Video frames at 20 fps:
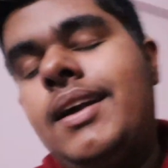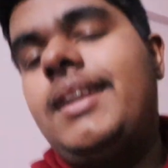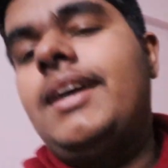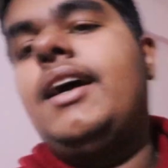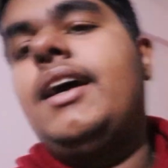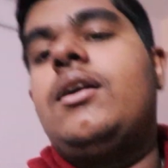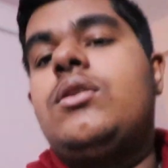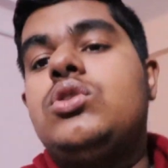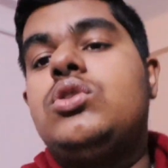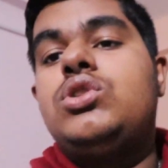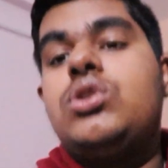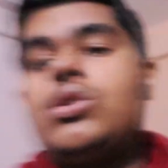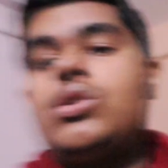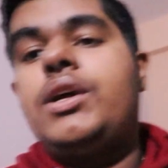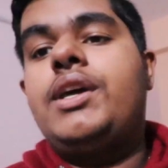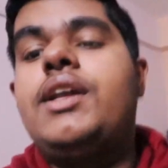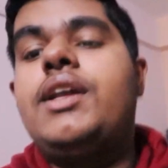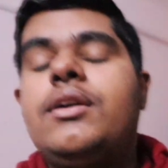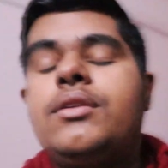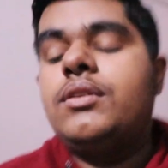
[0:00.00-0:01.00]
ठीक है कुछ
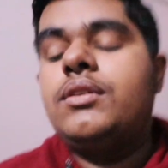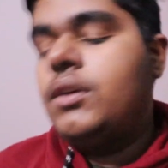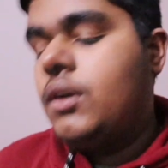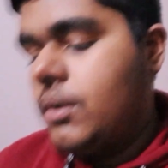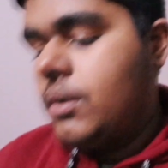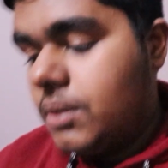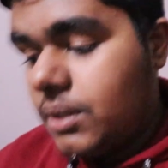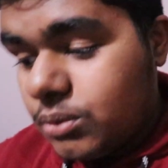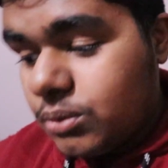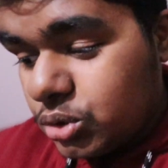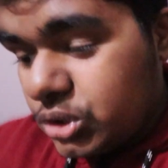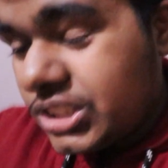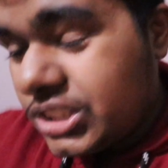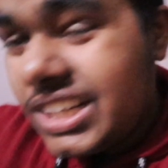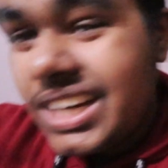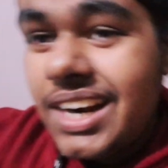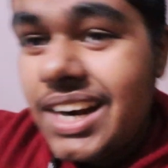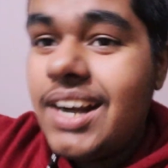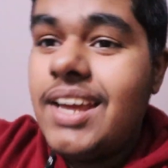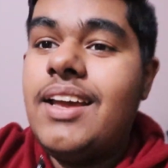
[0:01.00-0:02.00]
होने के लिए तो कुछ
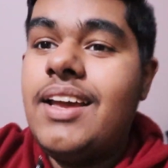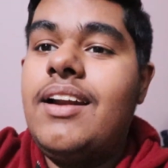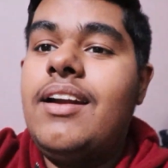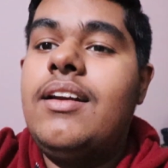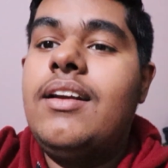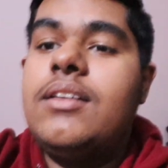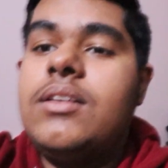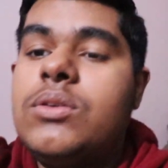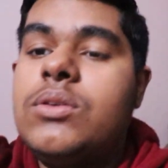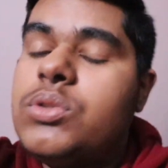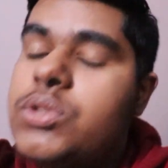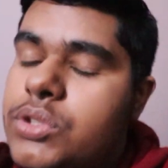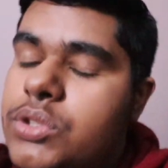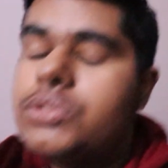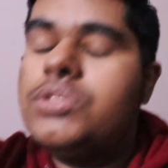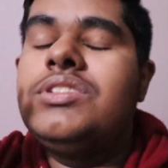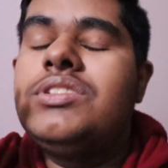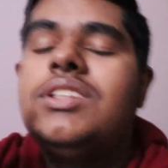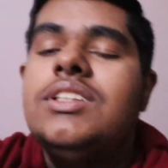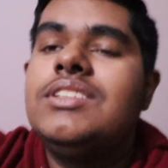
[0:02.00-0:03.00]
करने के लिए ना कुछ
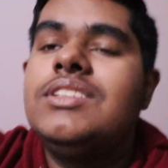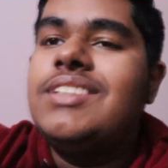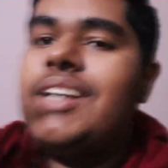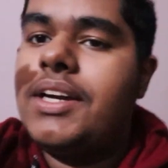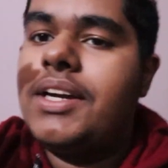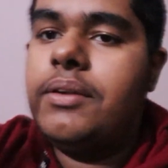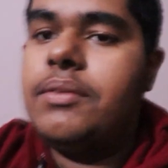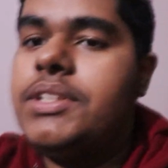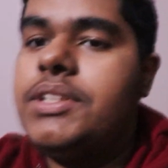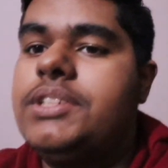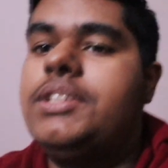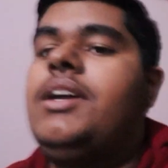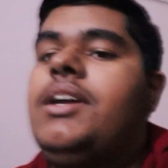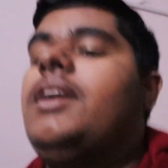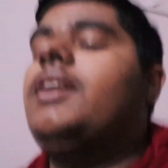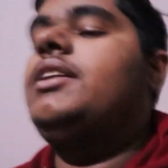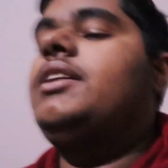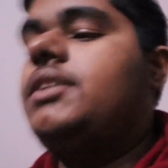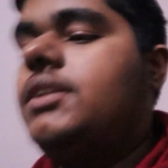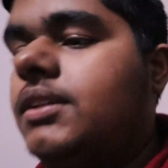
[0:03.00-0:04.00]
कुछ थिंग्स सेक्रीफाइस
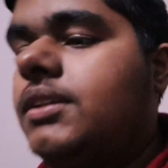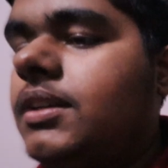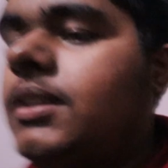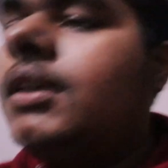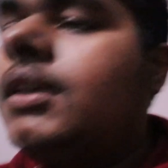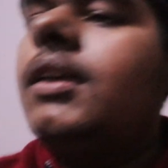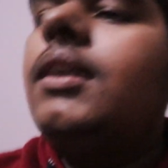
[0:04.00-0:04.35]
करना चाहिए